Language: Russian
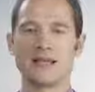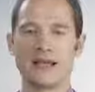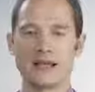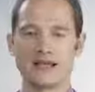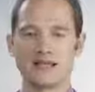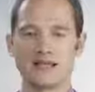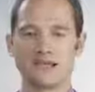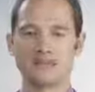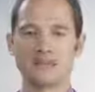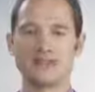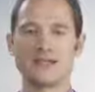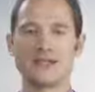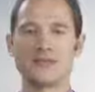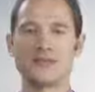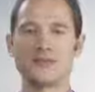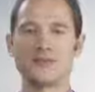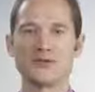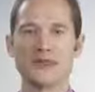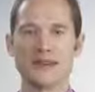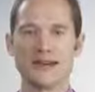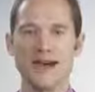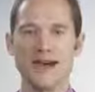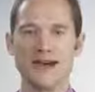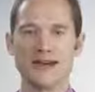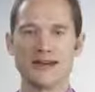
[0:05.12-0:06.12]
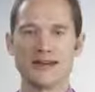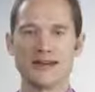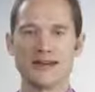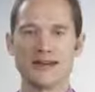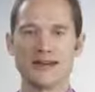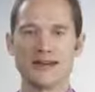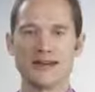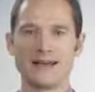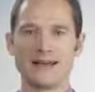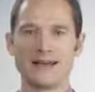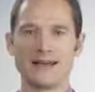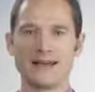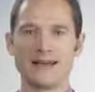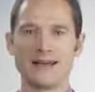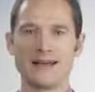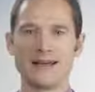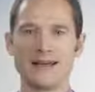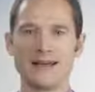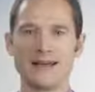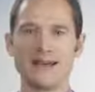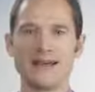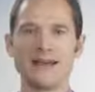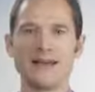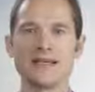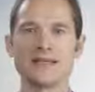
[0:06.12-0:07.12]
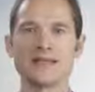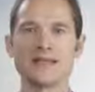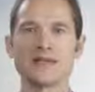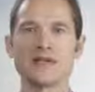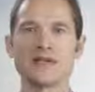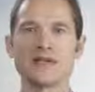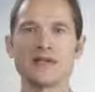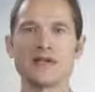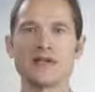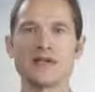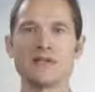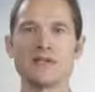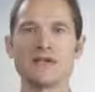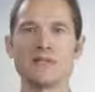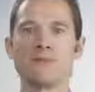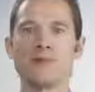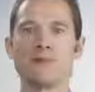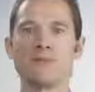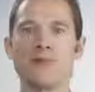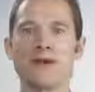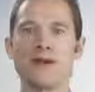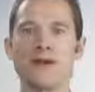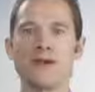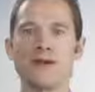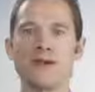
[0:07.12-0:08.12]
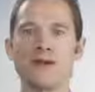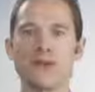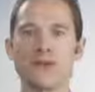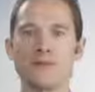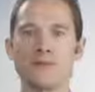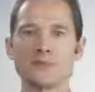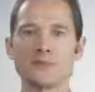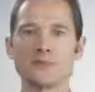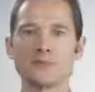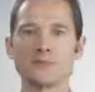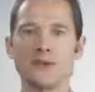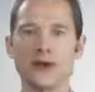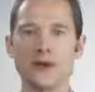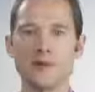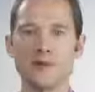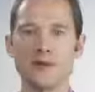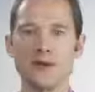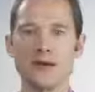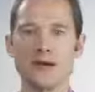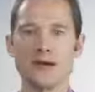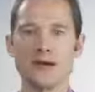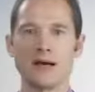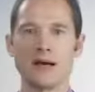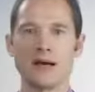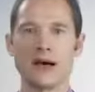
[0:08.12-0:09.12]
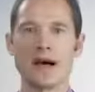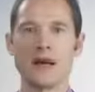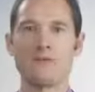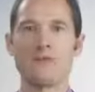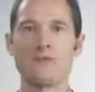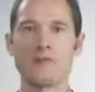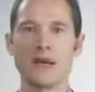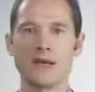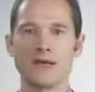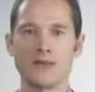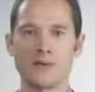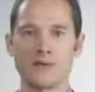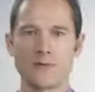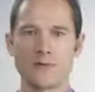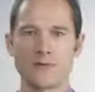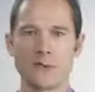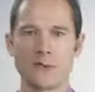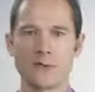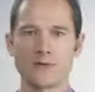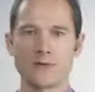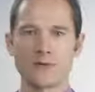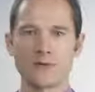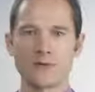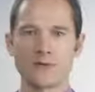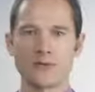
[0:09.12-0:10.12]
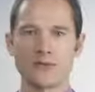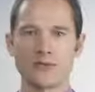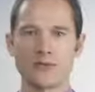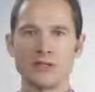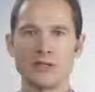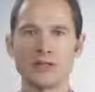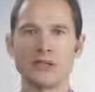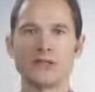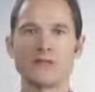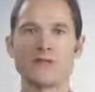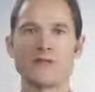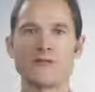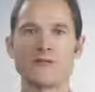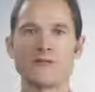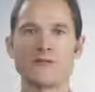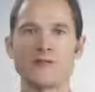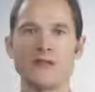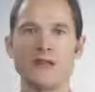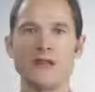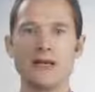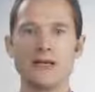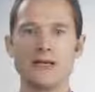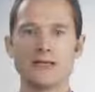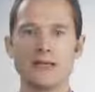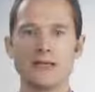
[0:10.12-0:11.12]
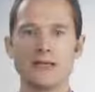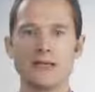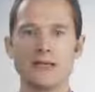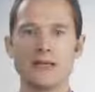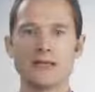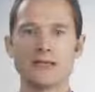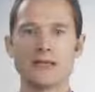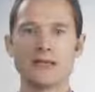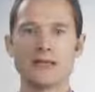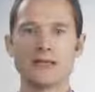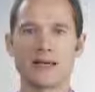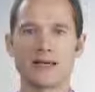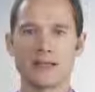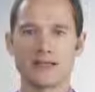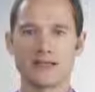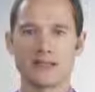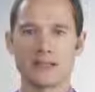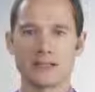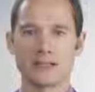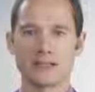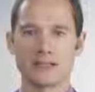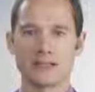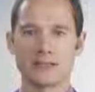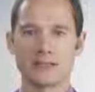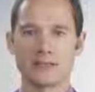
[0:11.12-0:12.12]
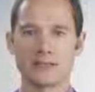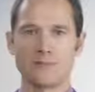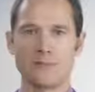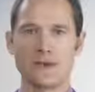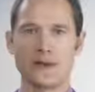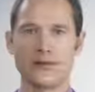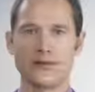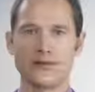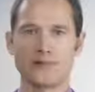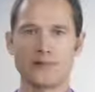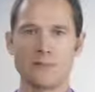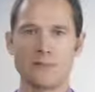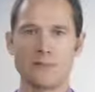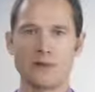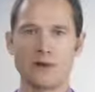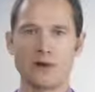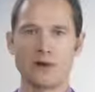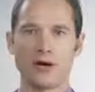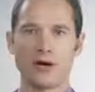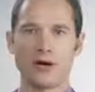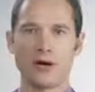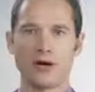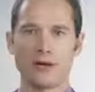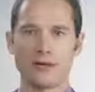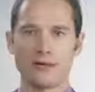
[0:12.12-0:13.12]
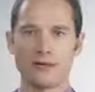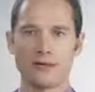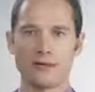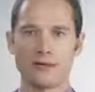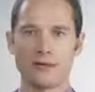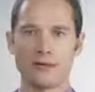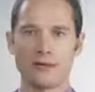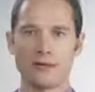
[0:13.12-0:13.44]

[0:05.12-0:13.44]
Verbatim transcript: Здравствуйте, друзья! Сегодня мы поговорим с вами о первом продукте из новой линии Essentials by Siberian Health.